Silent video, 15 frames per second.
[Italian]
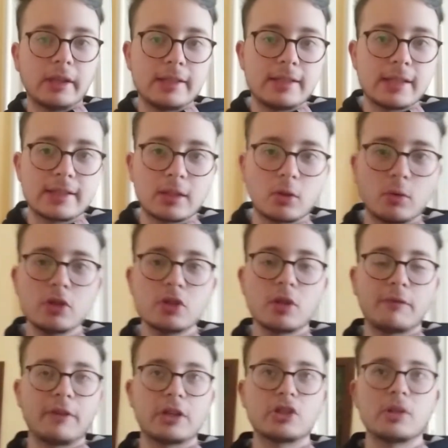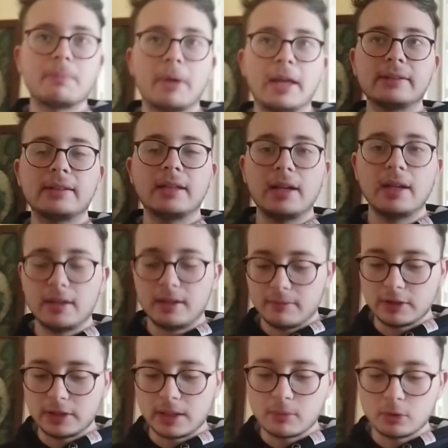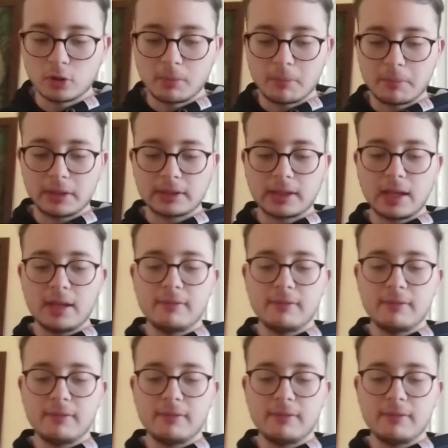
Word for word: che sia stato questo a farci perdere e vedremo dopo perché.